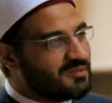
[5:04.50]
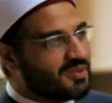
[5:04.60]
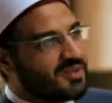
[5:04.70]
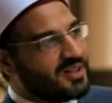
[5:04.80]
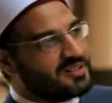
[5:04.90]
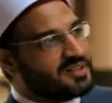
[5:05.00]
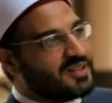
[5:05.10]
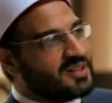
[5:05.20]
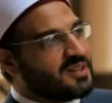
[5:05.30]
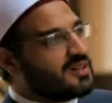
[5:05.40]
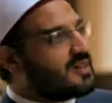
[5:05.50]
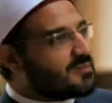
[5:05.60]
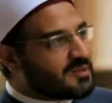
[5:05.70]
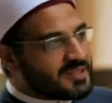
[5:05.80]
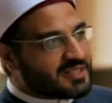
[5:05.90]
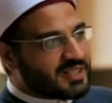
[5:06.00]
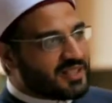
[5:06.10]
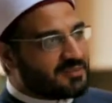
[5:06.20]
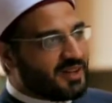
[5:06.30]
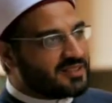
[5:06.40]
لما الواحد لما بتيجي
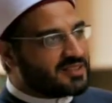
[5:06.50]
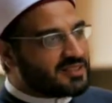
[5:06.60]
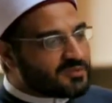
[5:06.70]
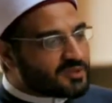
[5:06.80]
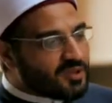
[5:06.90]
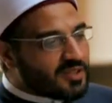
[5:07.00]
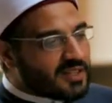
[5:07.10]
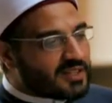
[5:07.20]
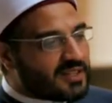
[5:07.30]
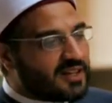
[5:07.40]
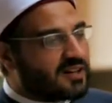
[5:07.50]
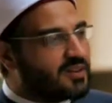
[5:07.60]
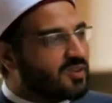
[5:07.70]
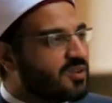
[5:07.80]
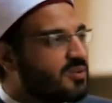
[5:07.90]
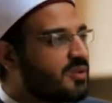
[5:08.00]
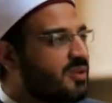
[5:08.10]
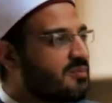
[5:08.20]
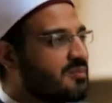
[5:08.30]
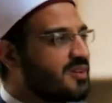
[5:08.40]
تكلم حد بيقول لك ايه عن الغربه
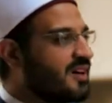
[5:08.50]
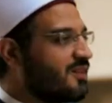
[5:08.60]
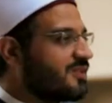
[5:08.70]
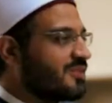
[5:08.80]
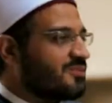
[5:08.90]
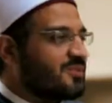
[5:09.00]
ولما بيرجع الوطن